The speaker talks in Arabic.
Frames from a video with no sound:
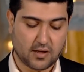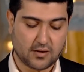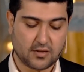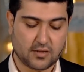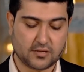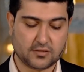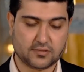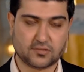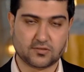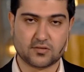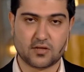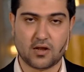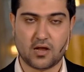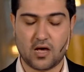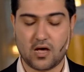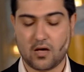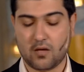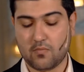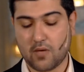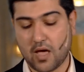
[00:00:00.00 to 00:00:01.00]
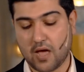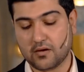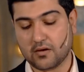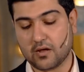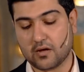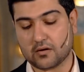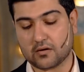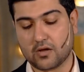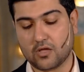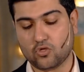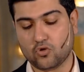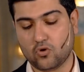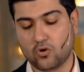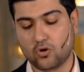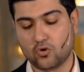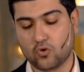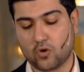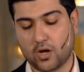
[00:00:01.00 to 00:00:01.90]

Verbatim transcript: عليه السلام أن الرجل